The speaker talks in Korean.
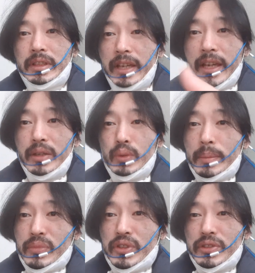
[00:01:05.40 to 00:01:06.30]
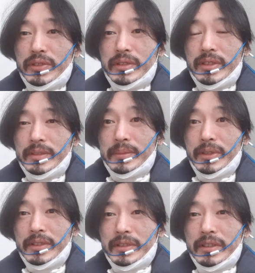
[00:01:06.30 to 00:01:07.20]
K 웹툰 뭐
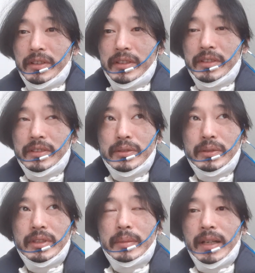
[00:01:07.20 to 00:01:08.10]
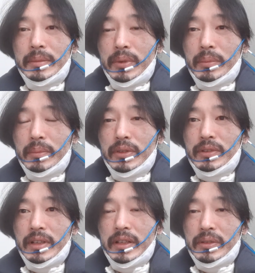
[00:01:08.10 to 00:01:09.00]
이런 거도 이제 많이
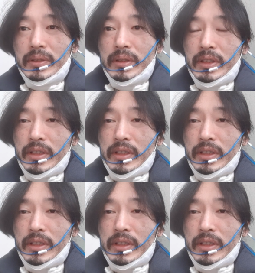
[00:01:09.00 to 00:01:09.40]
뻗어나가고